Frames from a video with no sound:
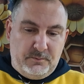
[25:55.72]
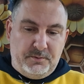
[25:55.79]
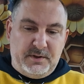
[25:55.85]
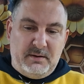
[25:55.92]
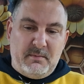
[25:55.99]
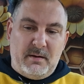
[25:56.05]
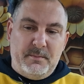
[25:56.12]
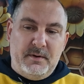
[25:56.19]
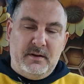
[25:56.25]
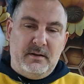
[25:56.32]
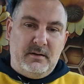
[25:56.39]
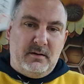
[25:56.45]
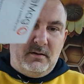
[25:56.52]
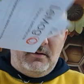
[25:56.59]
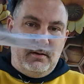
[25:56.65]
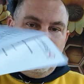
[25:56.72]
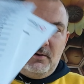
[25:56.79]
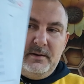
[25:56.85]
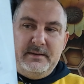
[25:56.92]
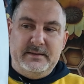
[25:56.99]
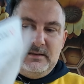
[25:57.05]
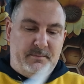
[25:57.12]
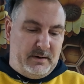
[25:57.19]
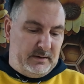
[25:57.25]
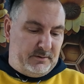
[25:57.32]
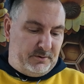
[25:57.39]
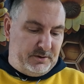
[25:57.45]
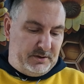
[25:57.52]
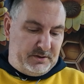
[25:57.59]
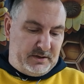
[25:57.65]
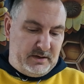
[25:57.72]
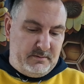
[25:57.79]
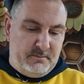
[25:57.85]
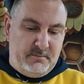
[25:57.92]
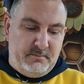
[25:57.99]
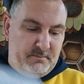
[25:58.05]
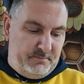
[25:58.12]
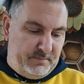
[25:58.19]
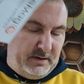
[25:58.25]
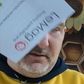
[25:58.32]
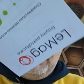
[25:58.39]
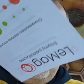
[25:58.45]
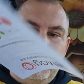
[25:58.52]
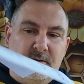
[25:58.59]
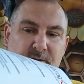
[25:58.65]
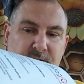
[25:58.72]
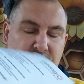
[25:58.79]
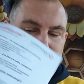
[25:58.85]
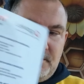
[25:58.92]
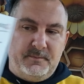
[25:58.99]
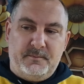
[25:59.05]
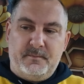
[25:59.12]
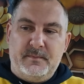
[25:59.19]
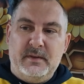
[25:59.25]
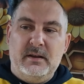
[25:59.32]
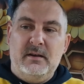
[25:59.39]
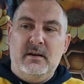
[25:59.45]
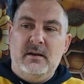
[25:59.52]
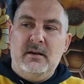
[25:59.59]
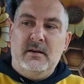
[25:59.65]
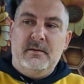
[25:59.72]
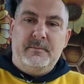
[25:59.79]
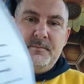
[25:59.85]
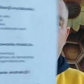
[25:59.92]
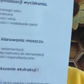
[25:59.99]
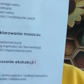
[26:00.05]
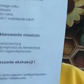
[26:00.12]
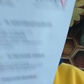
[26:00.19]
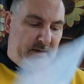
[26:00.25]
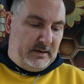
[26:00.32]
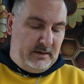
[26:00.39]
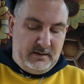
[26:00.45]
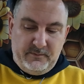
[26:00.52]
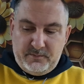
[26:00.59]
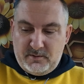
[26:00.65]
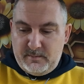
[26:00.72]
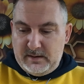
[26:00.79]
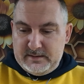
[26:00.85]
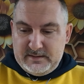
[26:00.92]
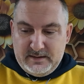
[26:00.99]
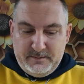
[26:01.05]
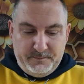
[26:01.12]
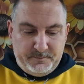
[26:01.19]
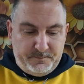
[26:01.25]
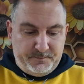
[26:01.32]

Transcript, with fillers: Tutaj mamy y, o enzymach troszeczkę, pektolitycznych takie informacje.